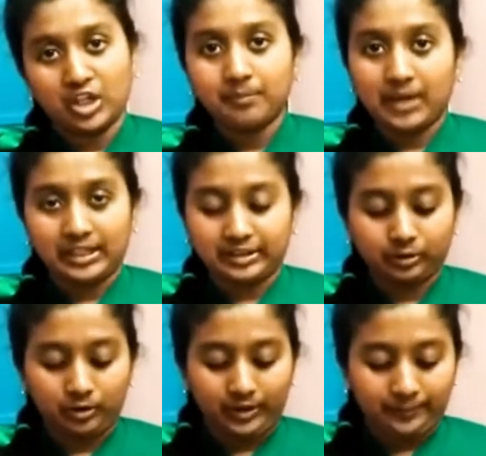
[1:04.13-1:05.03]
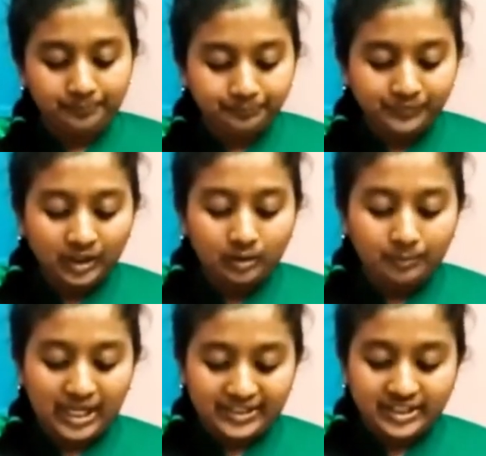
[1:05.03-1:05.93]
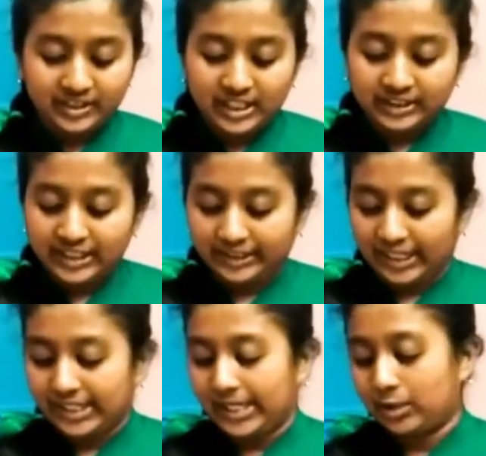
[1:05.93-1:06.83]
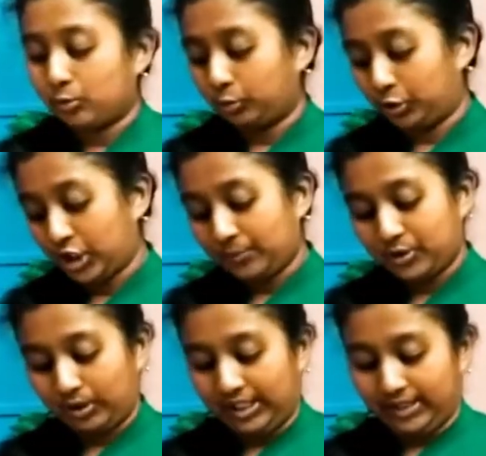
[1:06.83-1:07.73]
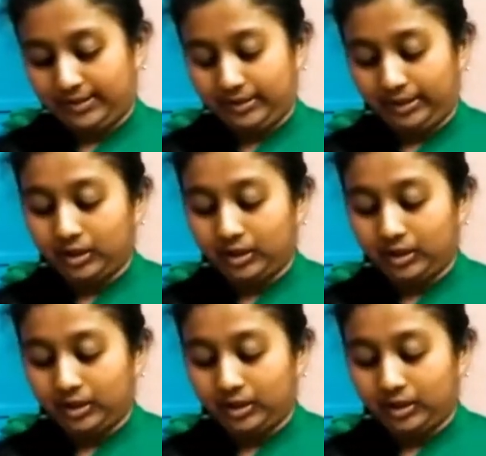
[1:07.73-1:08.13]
পালিত হয় প্রাচীনকাল থেকেই এই উৎসব চলে আসছে